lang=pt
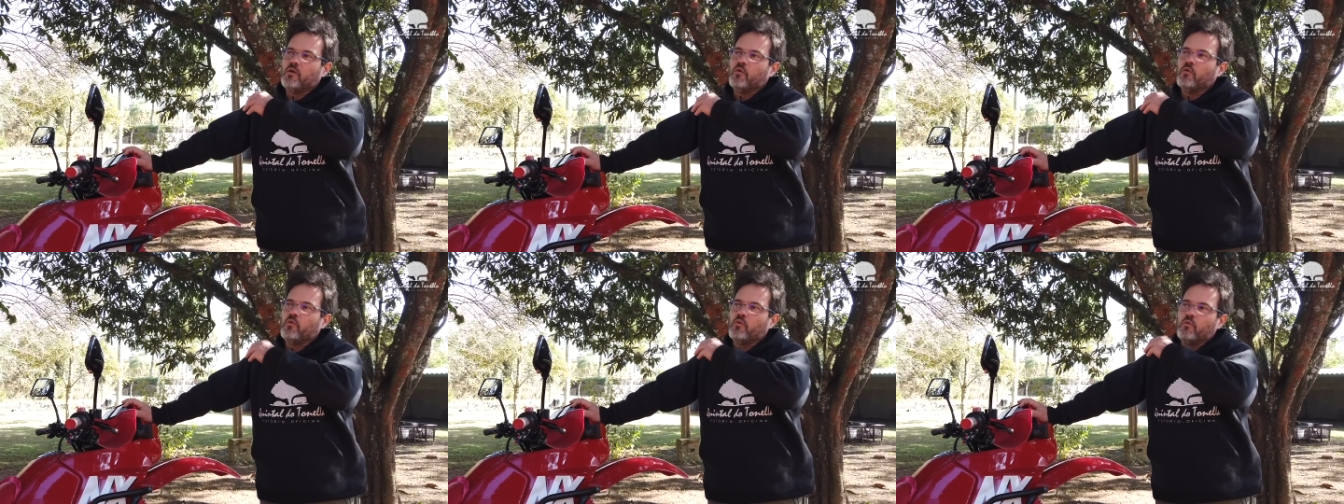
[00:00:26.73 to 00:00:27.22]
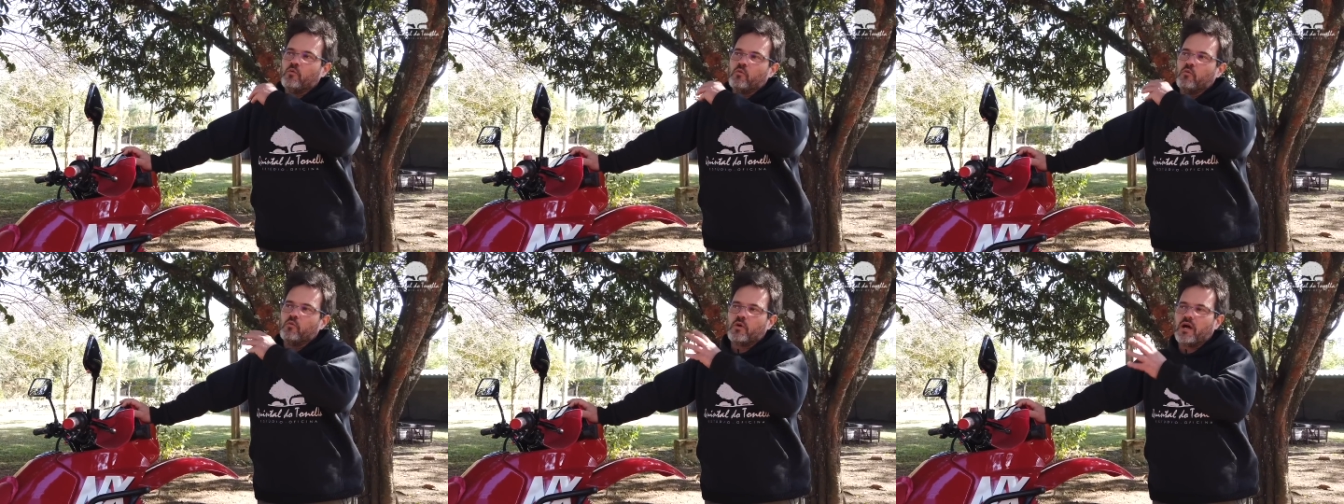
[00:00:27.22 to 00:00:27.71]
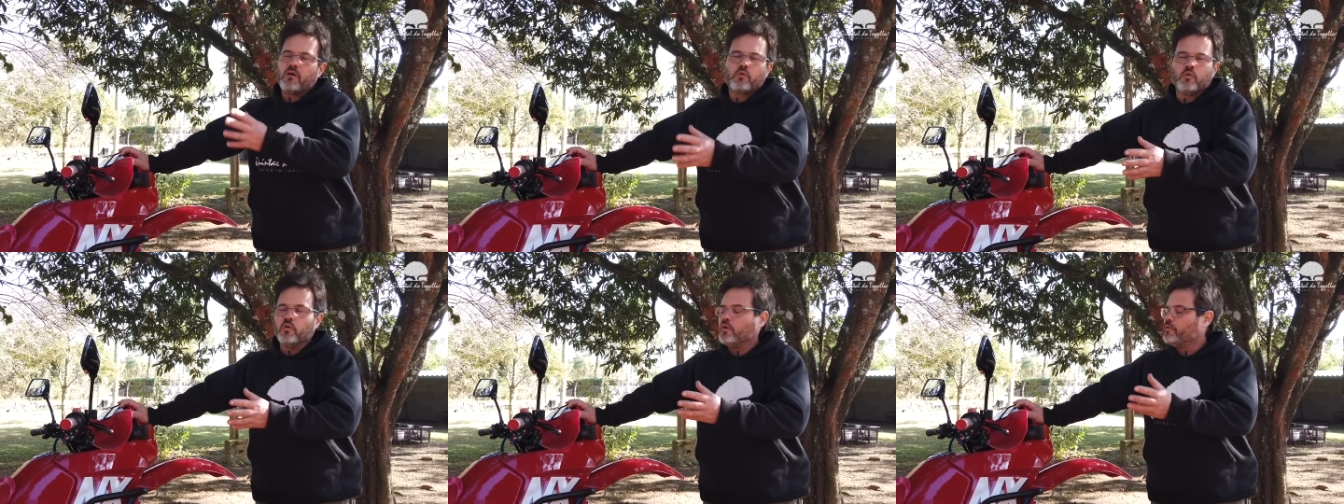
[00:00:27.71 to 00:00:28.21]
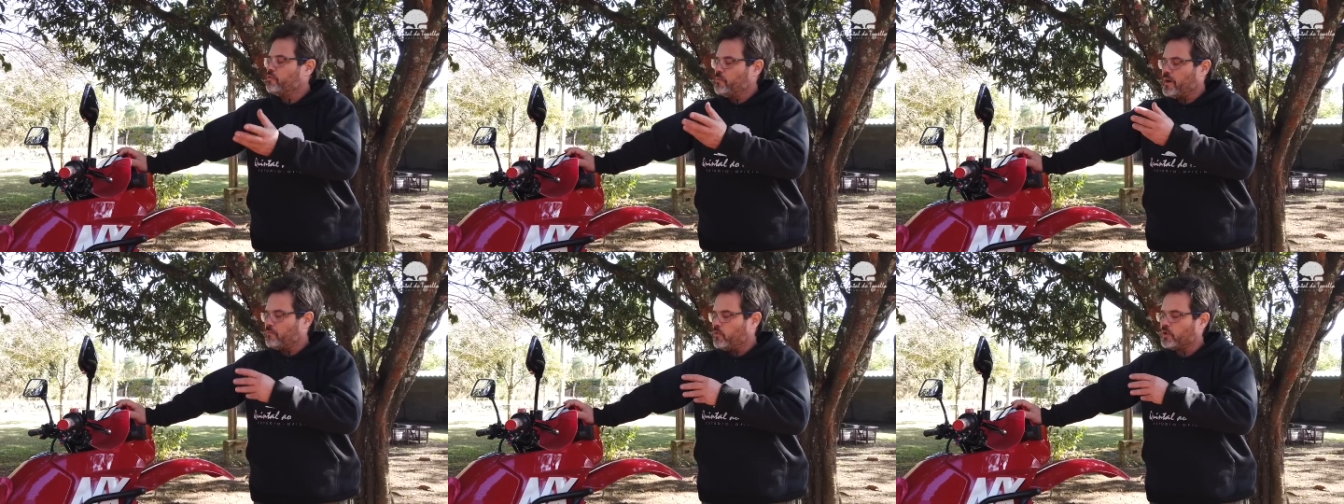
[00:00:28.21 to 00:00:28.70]
um, um carro novo,
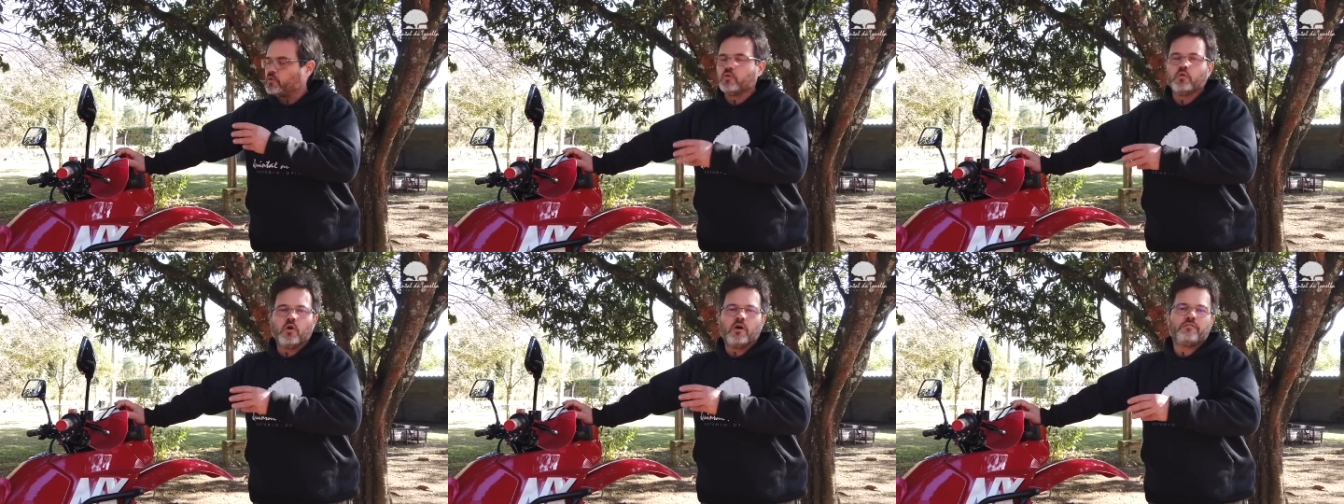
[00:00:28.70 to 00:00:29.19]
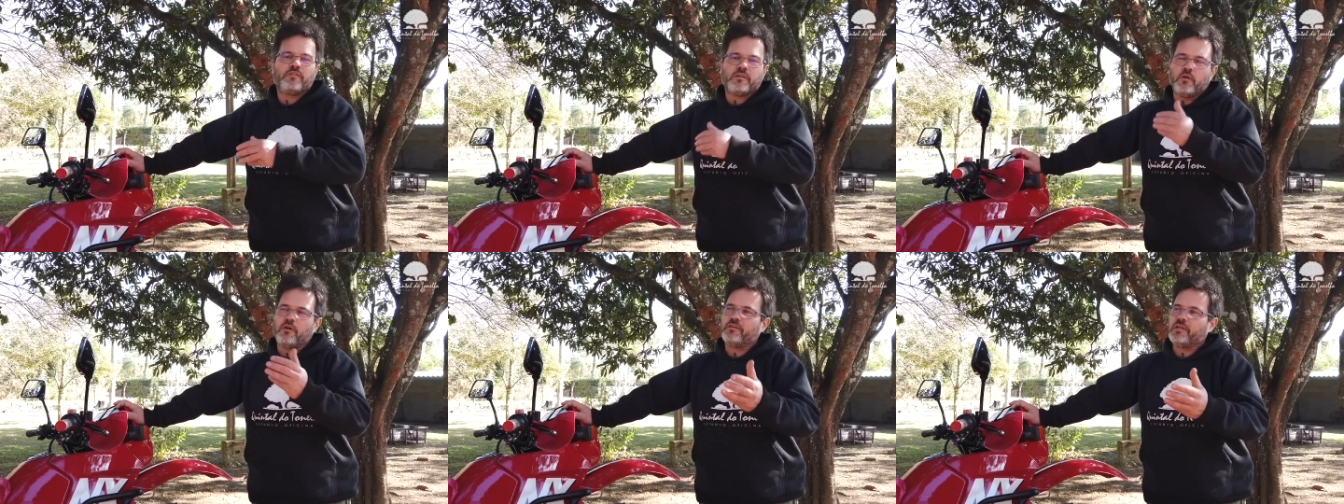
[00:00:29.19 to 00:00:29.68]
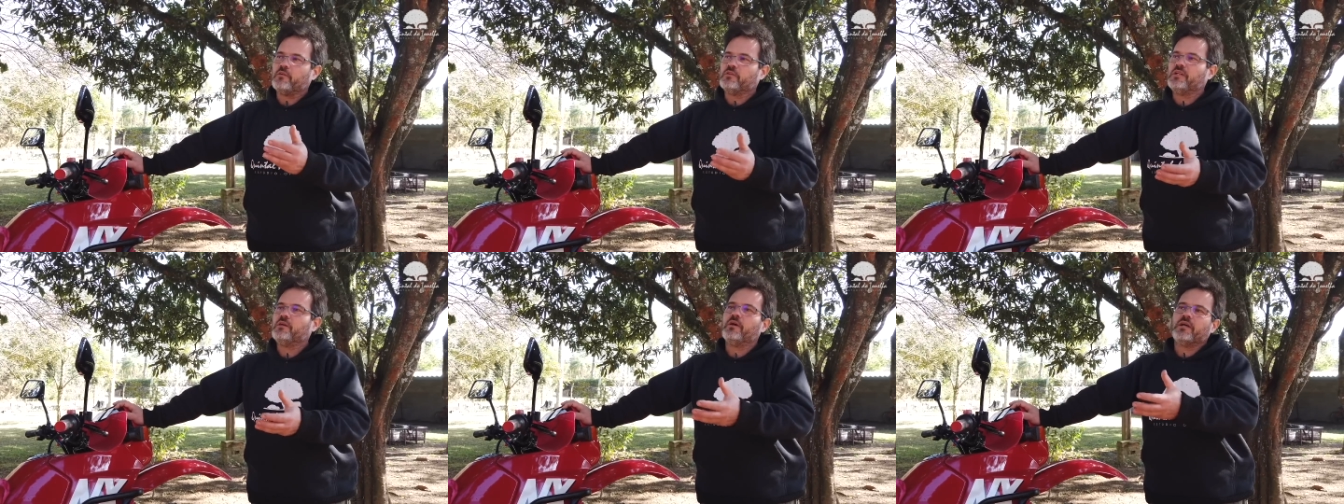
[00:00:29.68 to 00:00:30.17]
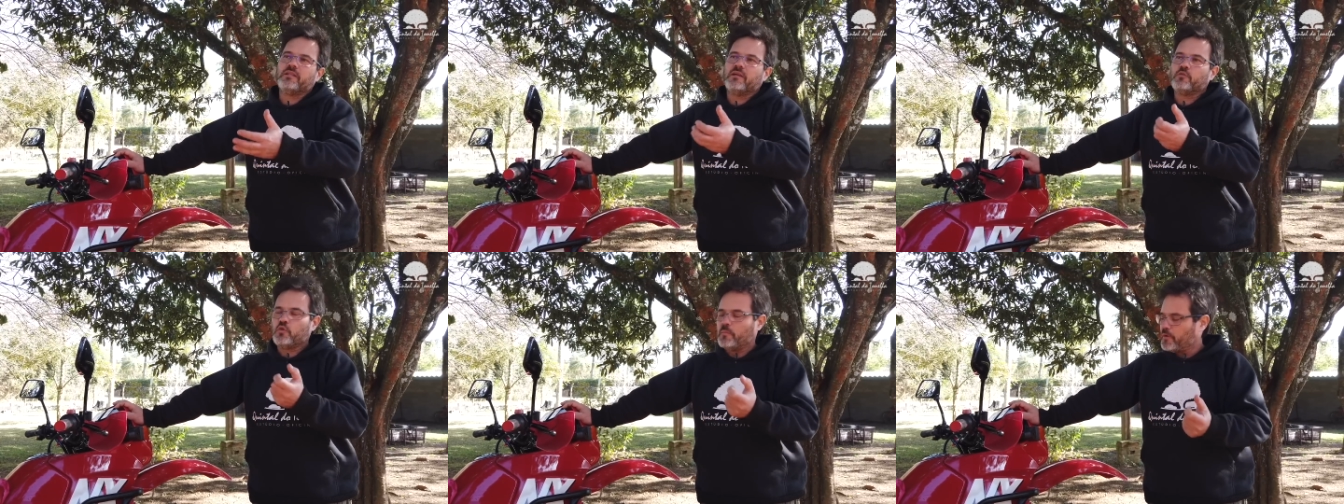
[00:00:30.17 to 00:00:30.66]
uma moto nova, nova que eu digo é
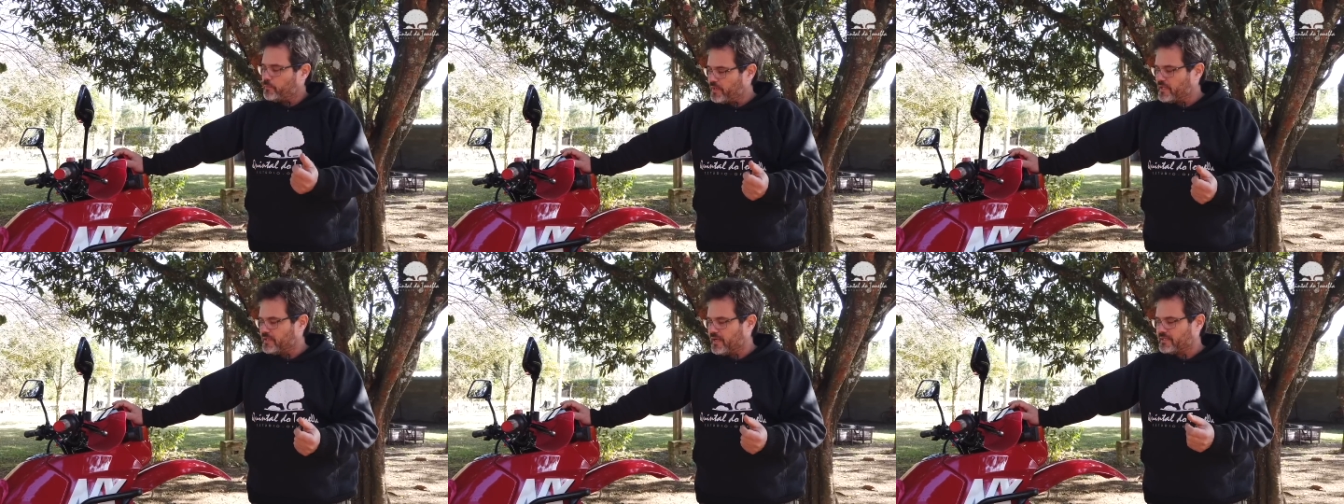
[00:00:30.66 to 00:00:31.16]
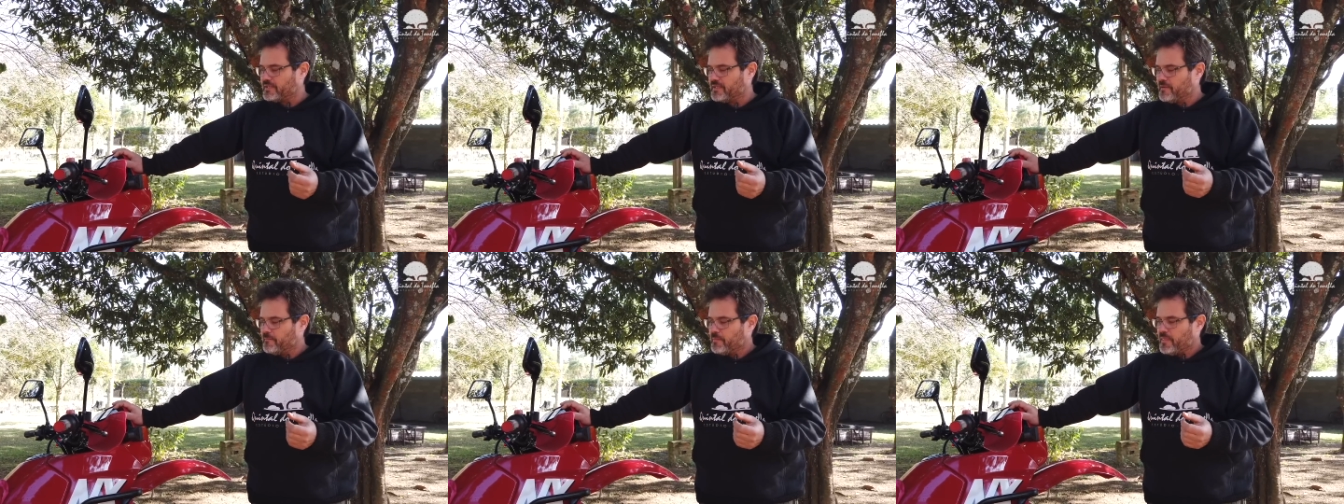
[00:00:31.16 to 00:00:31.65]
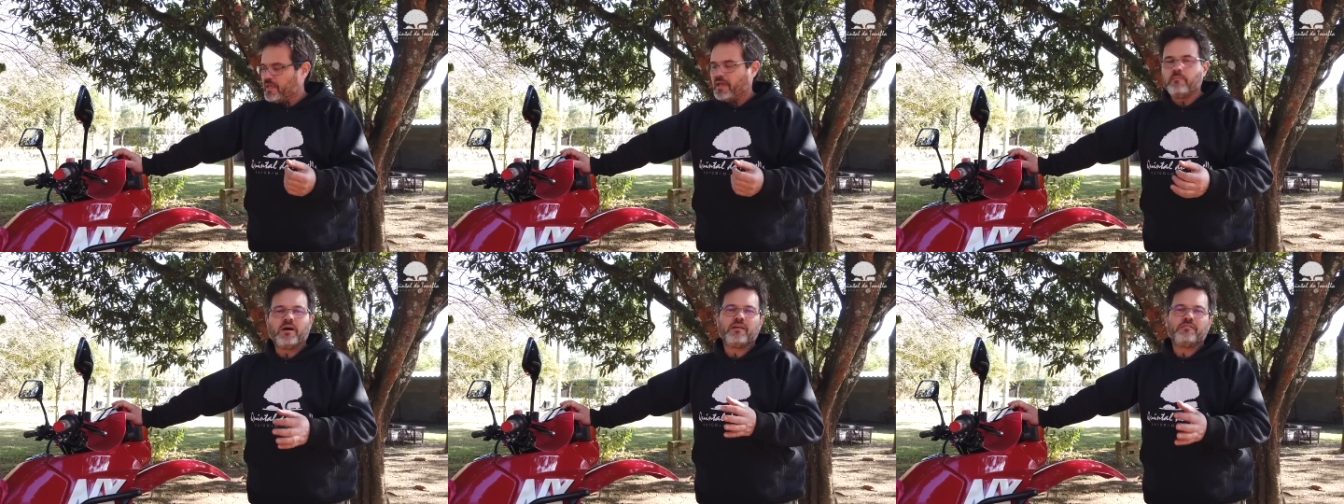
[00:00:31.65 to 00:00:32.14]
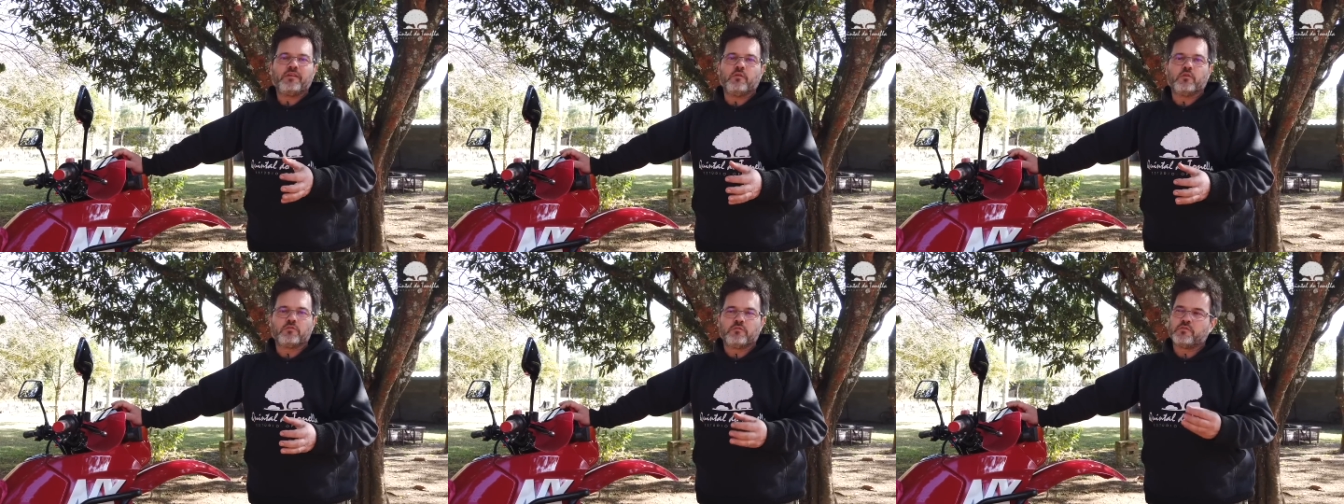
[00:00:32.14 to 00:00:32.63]
da sua propriedade, é
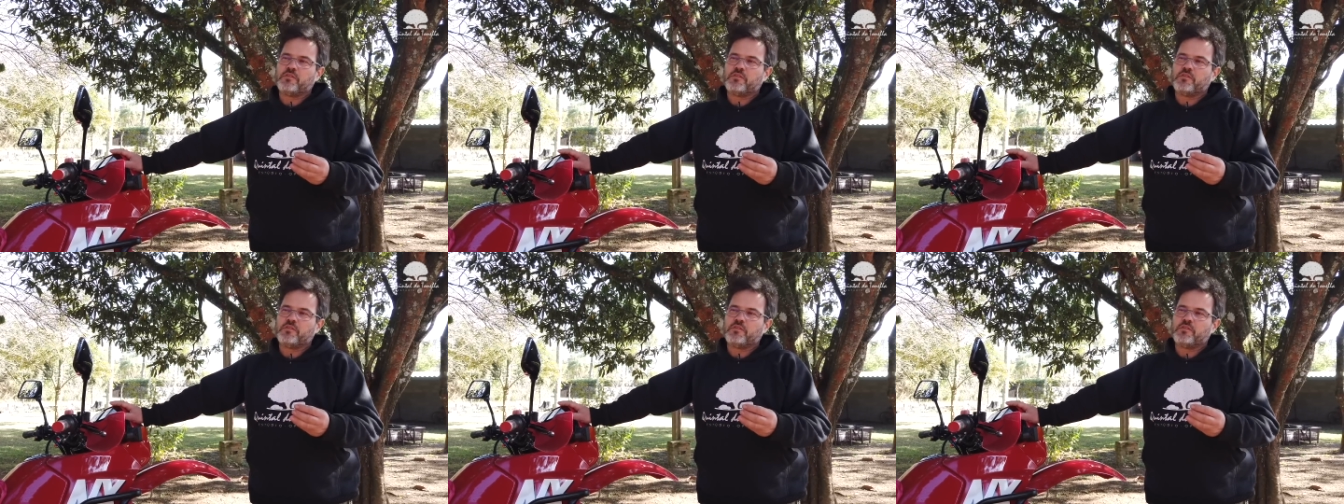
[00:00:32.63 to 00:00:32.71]
maravilhoso.